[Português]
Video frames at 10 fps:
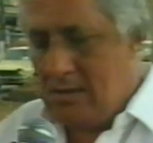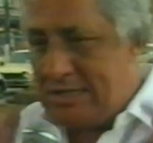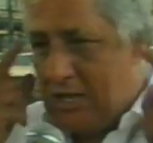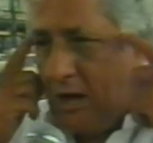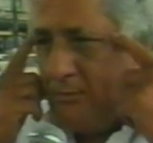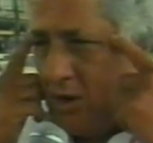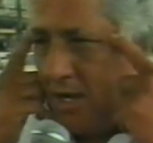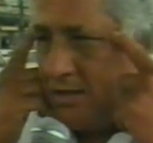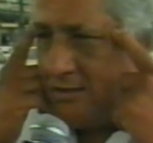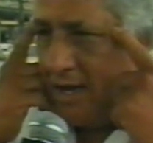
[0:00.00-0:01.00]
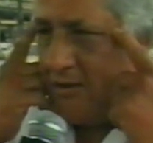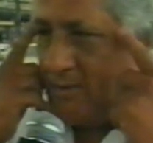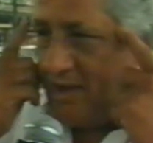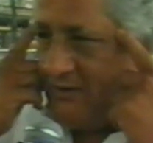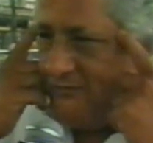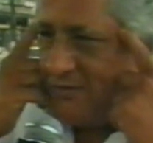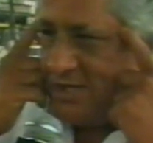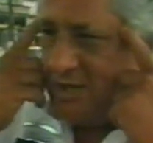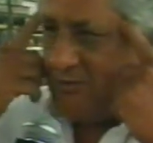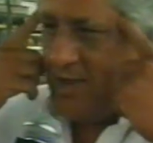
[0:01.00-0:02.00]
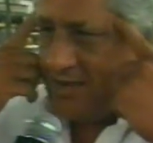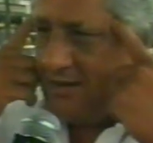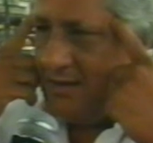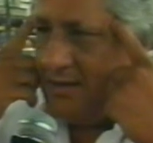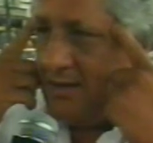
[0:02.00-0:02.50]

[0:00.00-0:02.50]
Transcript: só bolando, né? Como é que vai fugir, como é que...